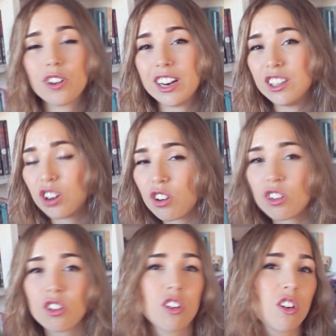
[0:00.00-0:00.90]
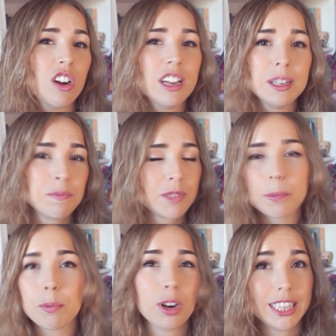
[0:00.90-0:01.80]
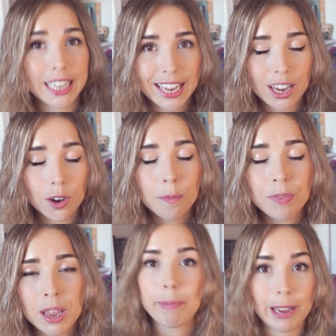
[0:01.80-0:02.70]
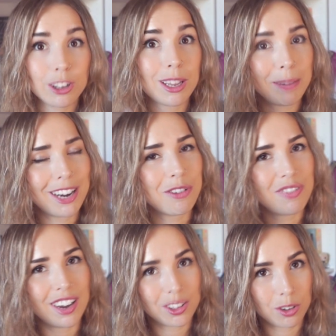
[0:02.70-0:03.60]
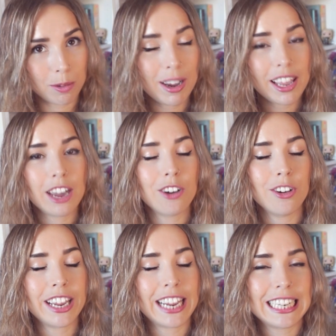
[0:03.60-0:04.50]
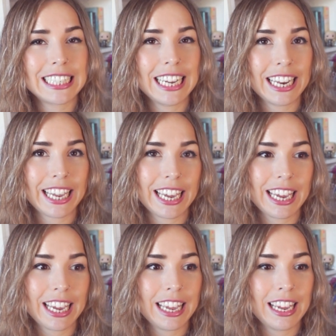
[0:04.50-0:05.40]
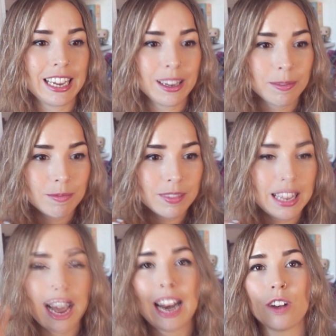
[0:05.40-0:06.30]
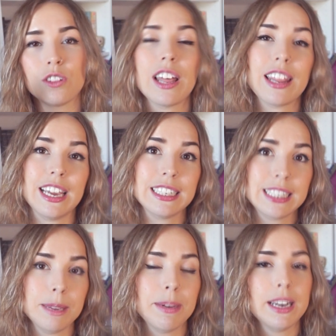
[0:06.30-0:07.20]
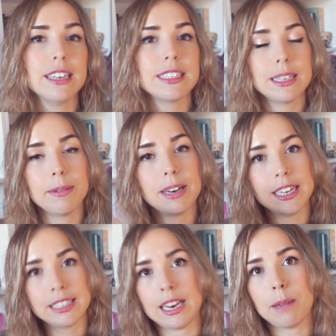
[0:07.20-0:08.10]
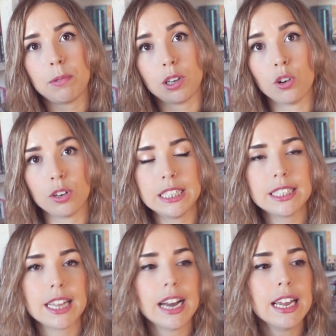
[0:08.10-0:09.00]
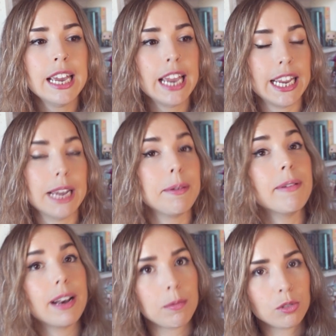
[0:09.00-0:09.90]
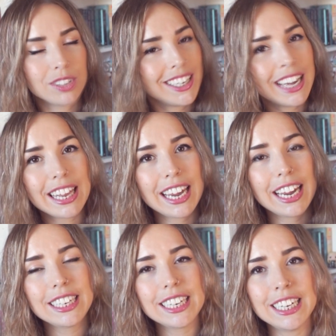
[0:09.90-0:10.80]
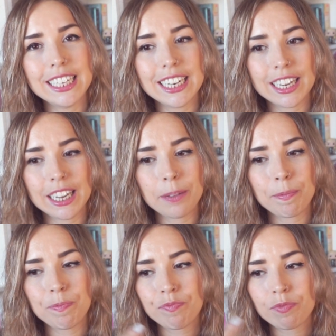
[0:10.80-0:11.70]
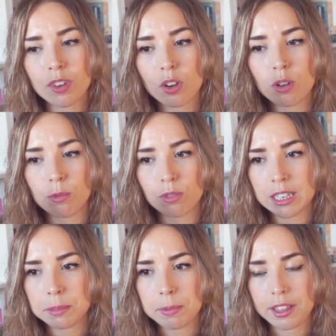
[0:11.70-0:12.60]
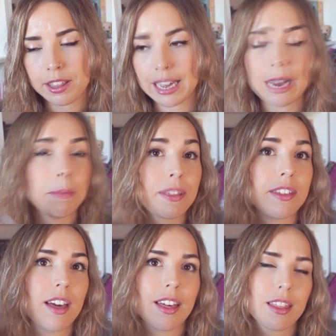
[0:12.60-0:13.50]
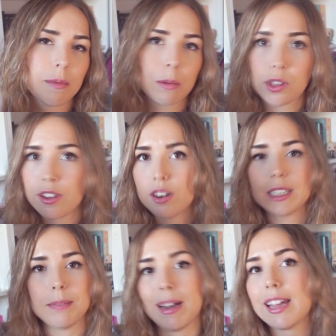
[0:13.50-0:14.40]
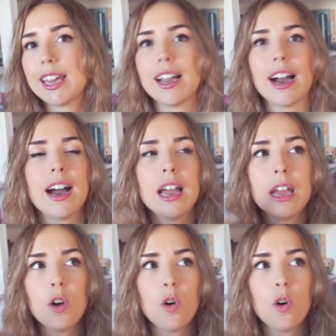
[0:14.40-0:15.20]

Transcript: con el trono, politiqueo pero también hay un factor mágico que es el que eh, da la nota de Sibel. Sibel es la protagonista, ella vive en la montaña de Eld y tiene mm, como una especie de capacidad, vamos a decirlo así, mágica,